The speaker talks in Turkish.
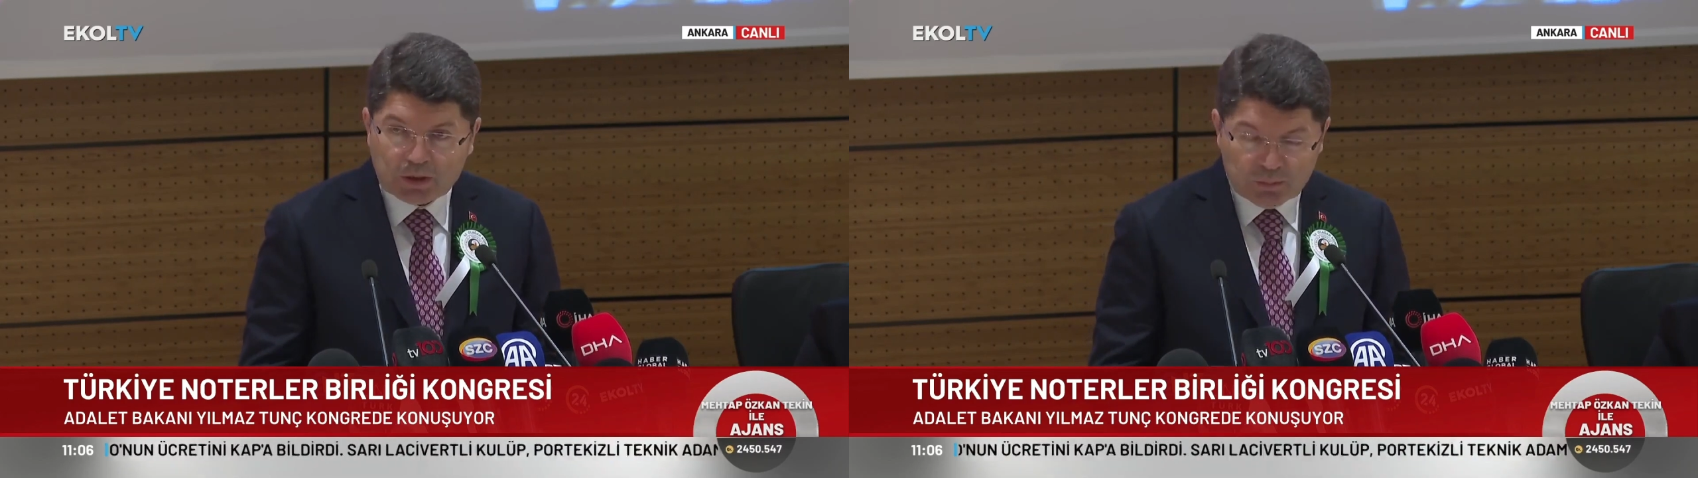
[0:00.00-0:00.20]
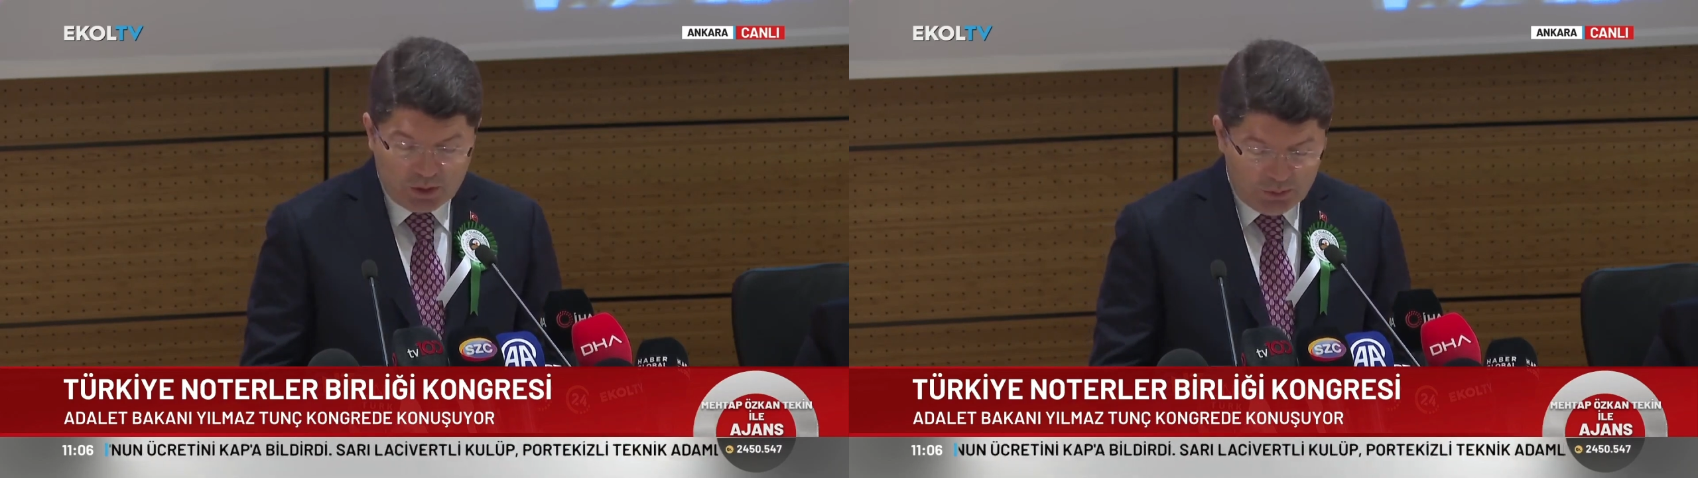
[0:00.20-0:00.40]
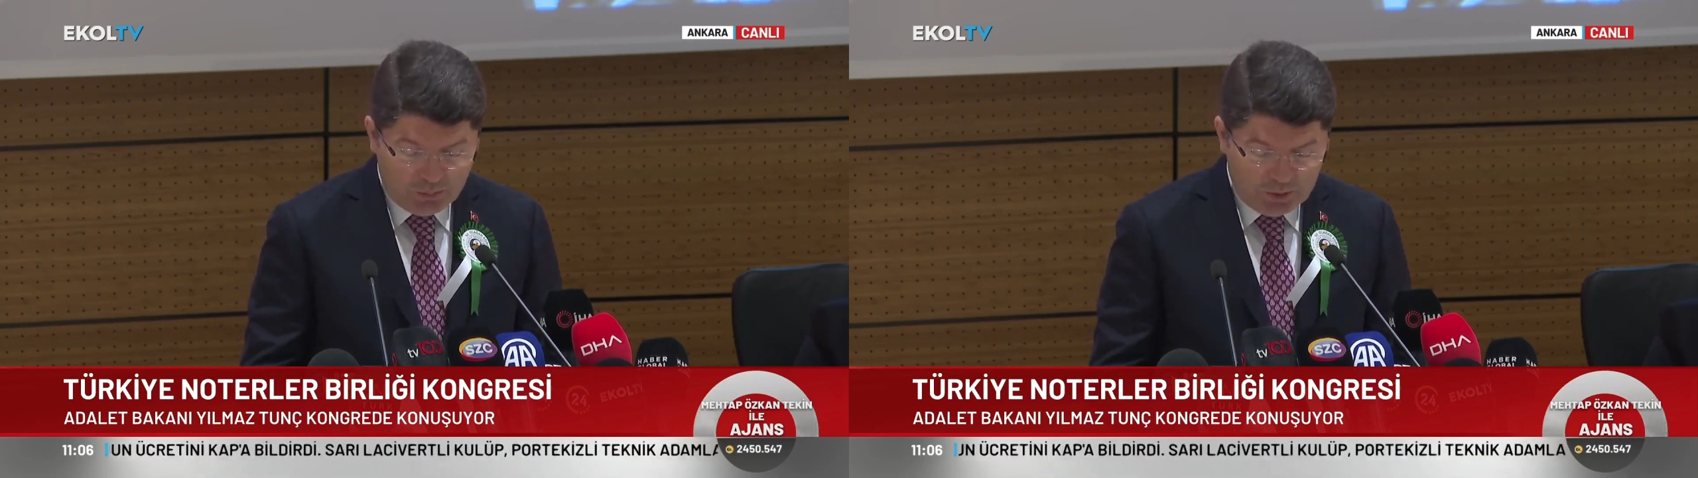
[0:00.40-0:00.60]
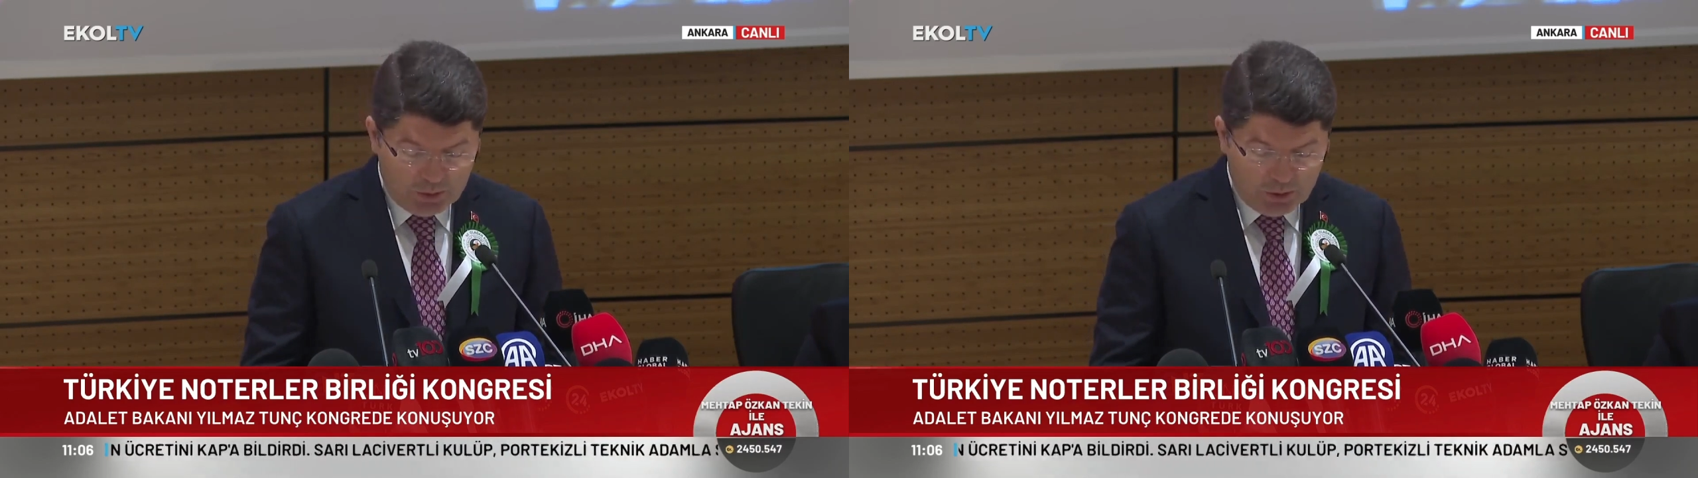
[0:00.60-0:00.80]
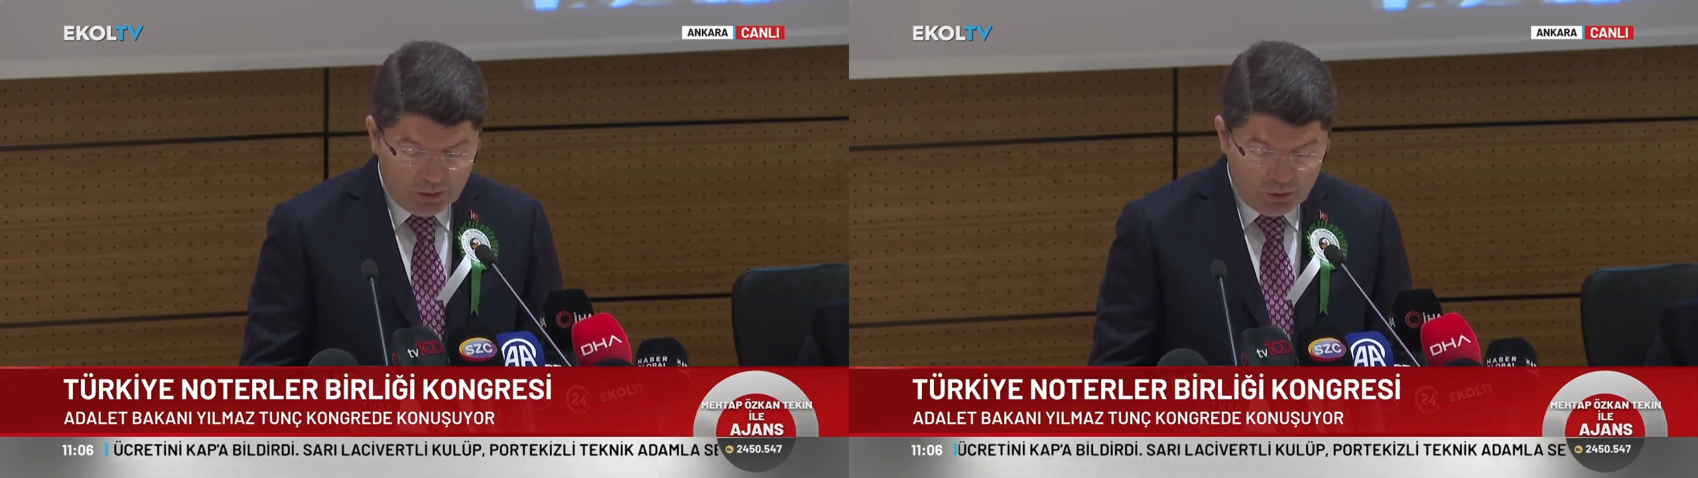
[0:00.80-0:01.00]
paylaşımı
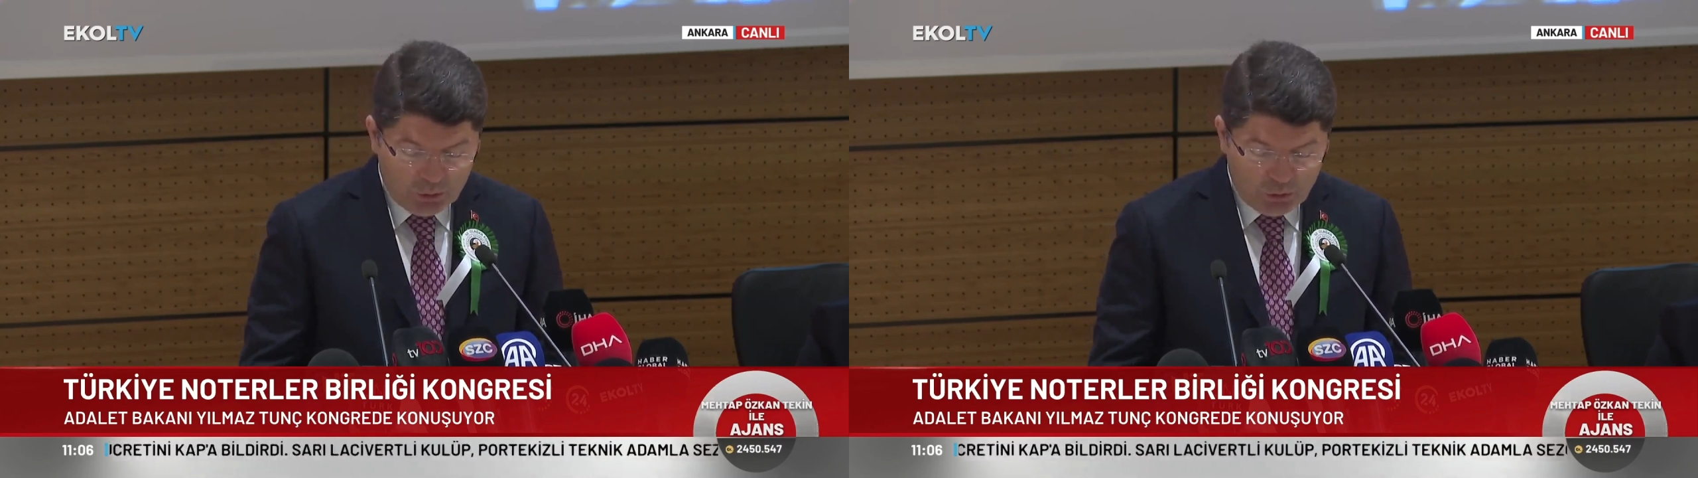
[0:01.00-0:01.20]
gibi